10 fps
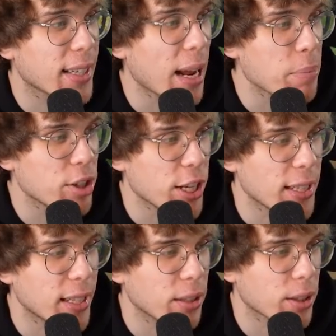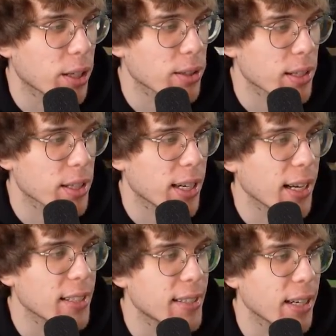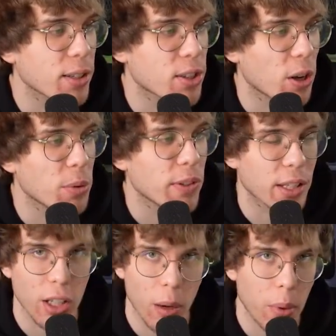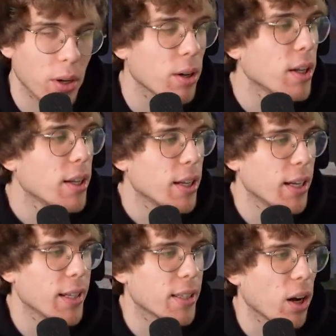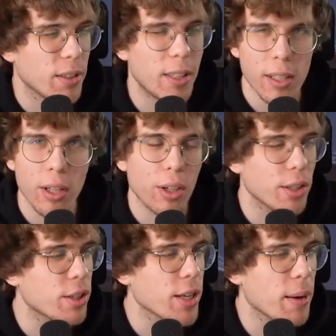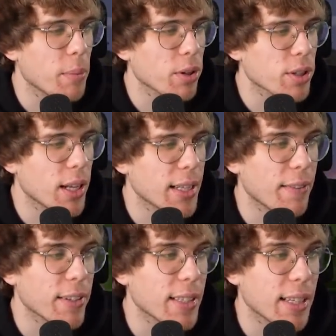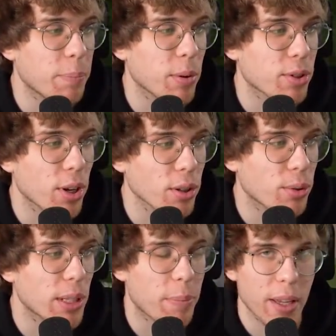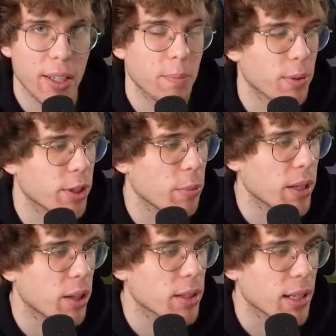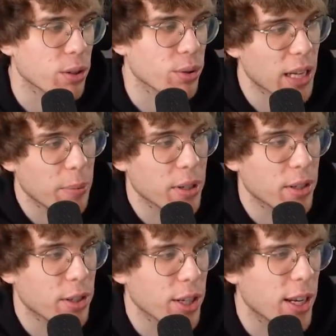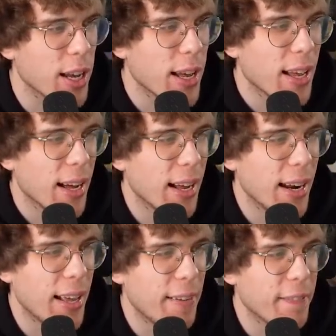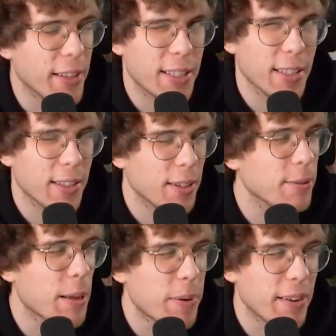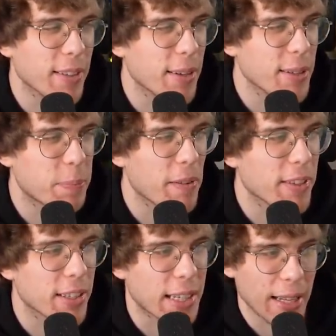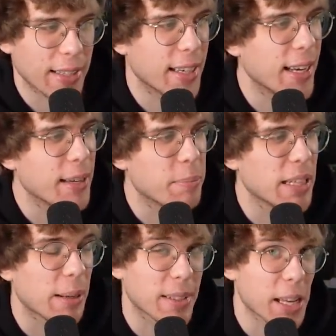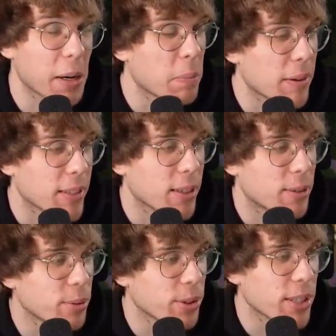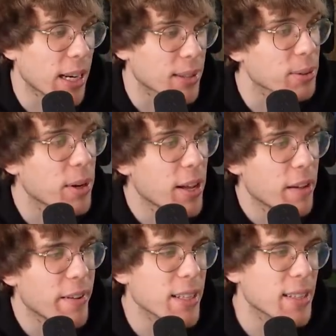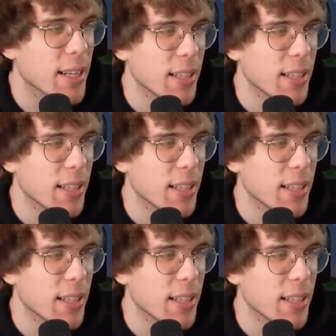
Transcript: grabież 1 od tego stanika. i z tego co mi wiadomo, e, to czysto teoretycznie można nawet na początku, na pierwszym poziomie dostać już grabież 3, ale wiecie, to naprawdę jest pewnie rzadkie i by nam zajęło pewnie dużo czasu, więc